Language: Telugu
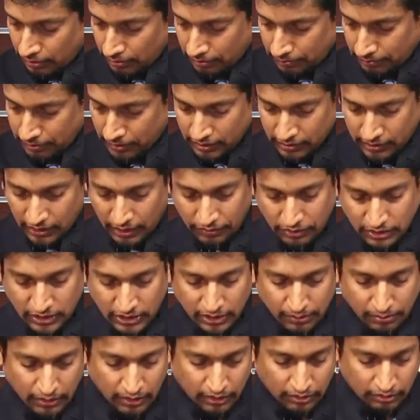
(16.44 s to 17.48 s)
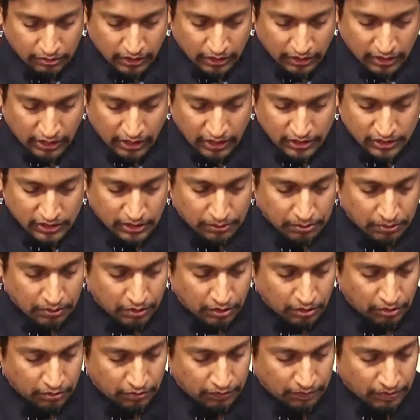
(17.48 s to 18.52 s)
ప్రియ దైవజనమా ఉదయకాల
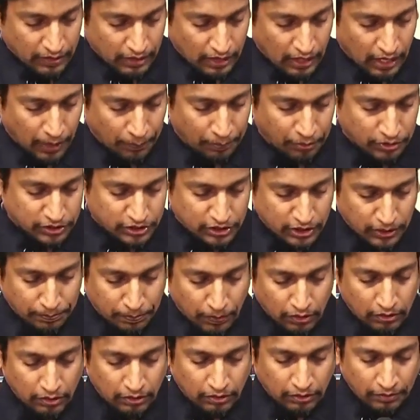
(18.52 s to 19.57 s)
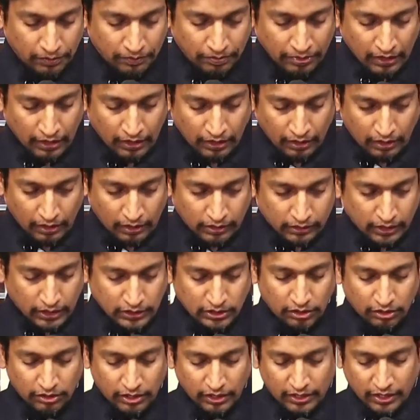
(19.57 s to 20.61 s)
సమయంలో అపోసిన పౌలు
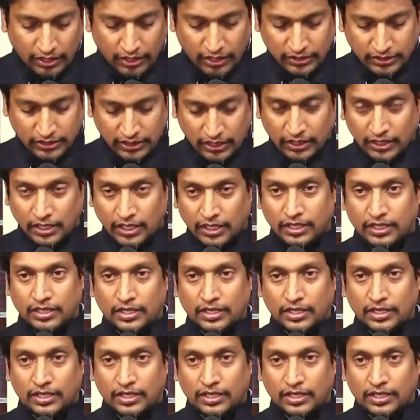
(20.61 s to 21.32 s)
తెసలోనిక సంఘానికి